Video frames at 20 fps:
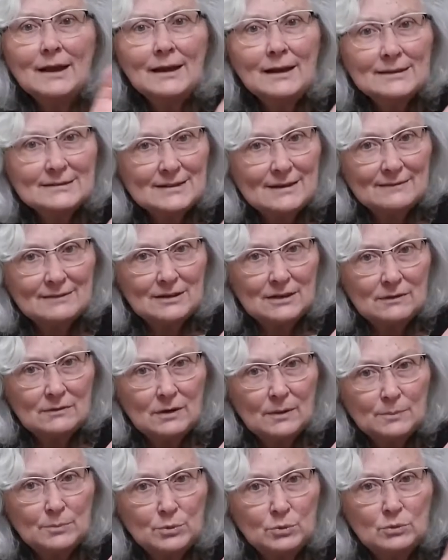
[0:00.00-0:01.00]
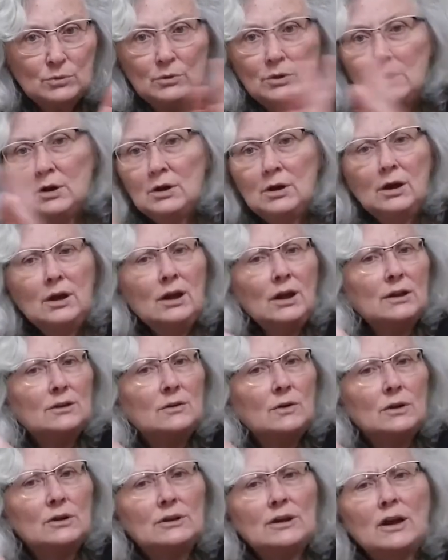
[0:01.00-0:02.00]
alla sa vedeva più, era
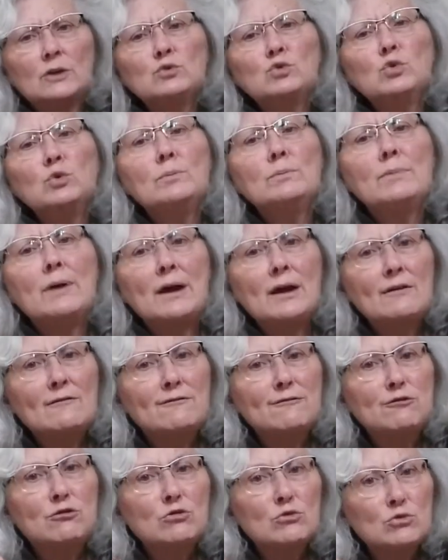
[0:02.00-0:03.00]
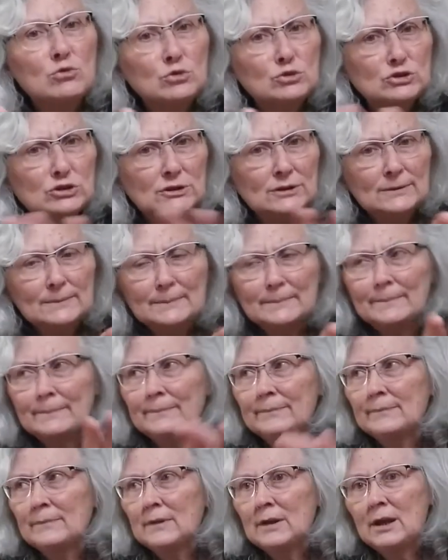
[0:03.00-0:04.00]
diventata più bel fusc.
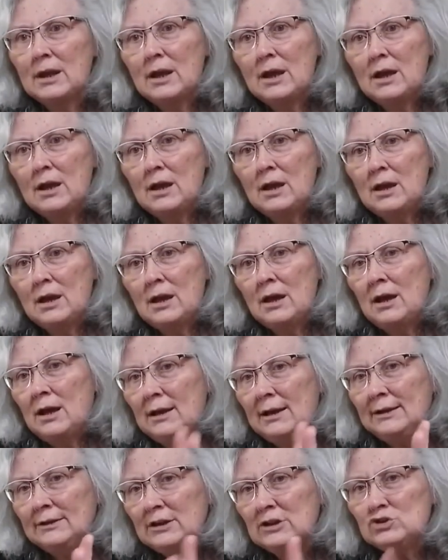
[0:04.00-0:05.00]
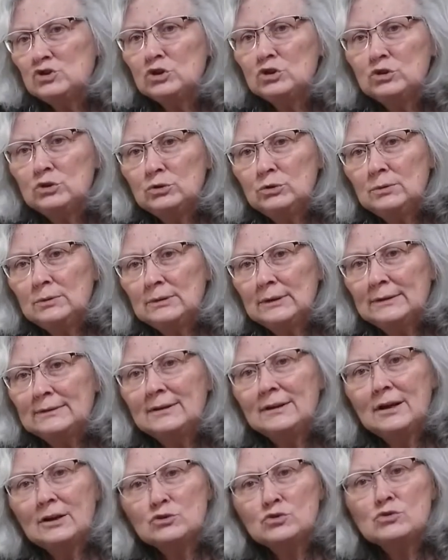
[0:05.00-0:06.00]
La decidì da
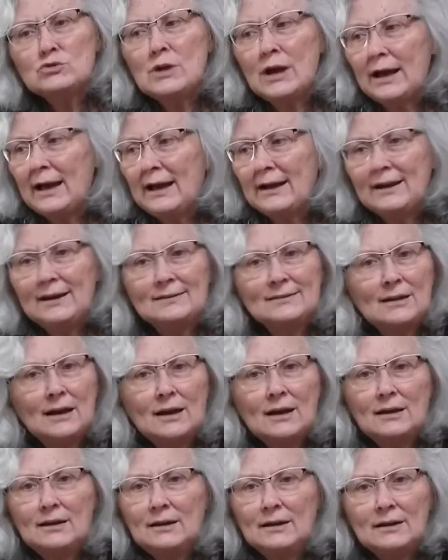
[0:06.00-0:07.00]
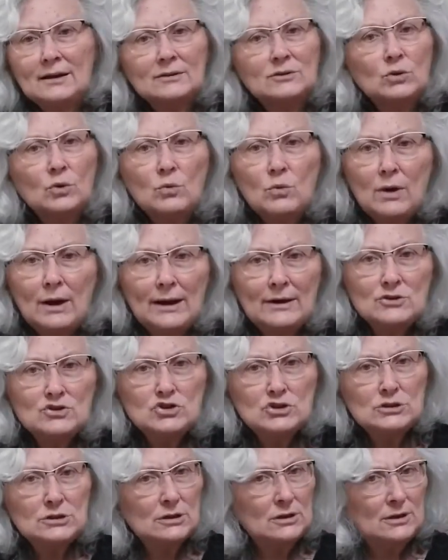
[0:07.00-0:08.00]
tirare su una caretta che l'era trua
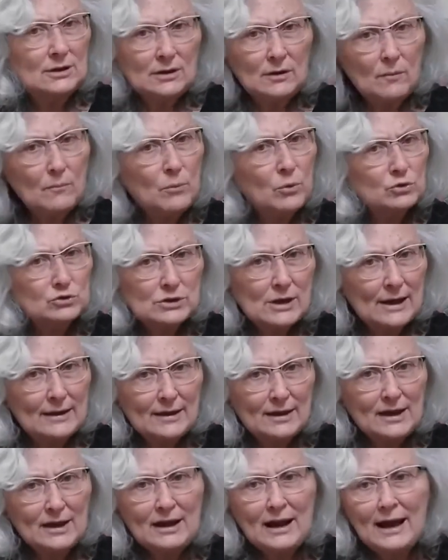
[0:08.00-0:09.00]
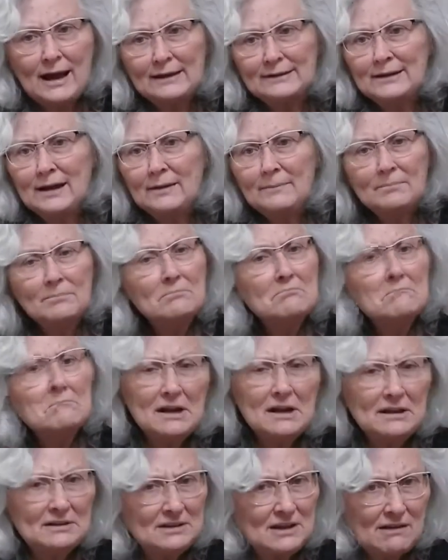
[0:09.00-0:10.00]
in giro, era un po' sgangherata,
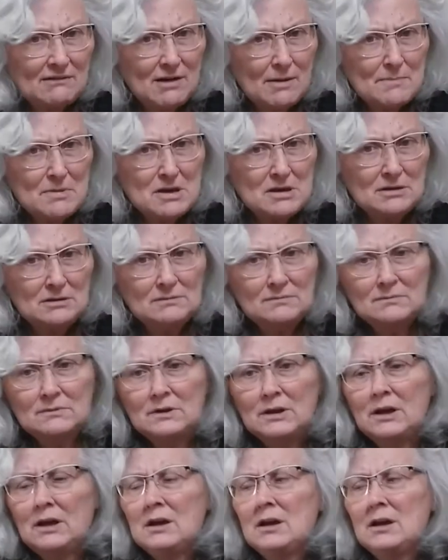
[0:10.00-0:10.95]
ma l'andava bene.